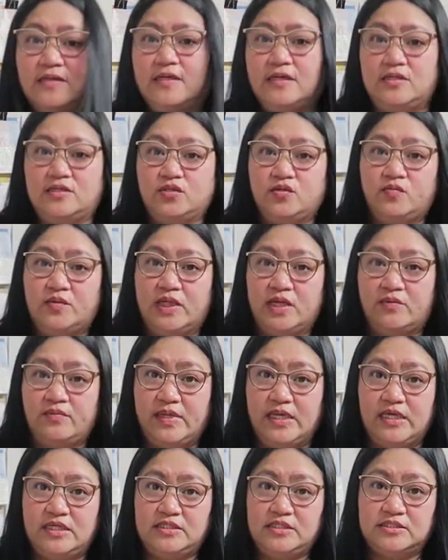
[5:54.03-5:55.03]
Ayan, itong mga
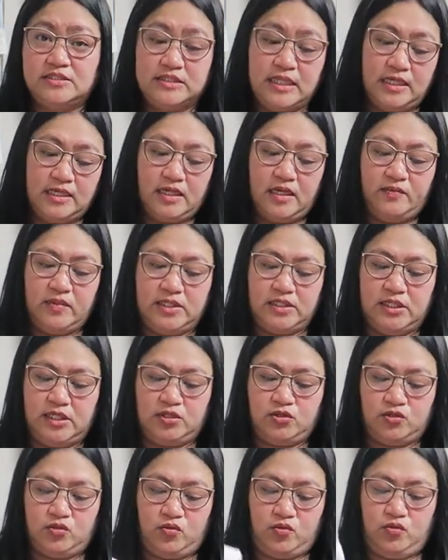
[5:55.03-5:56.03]
medyas lang naman
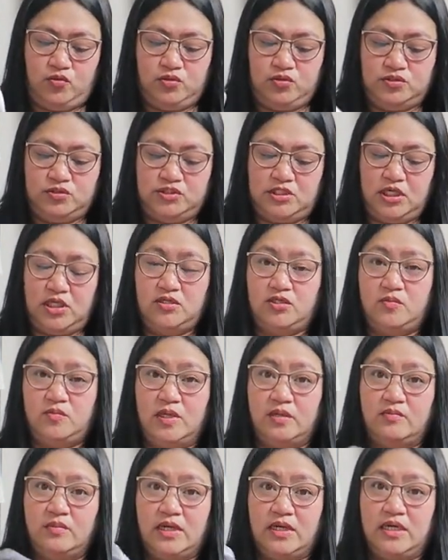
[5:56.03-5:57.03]
niya to, tsaka yung
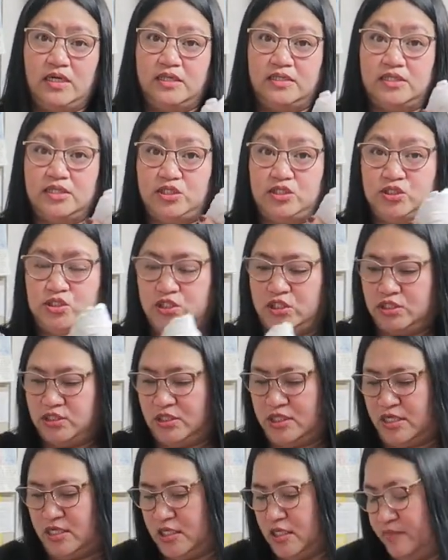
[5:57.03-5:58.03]
ibang mga t-shirt
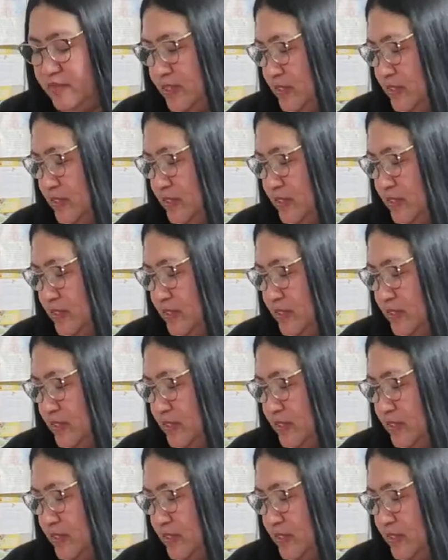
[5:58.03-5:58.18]
nga na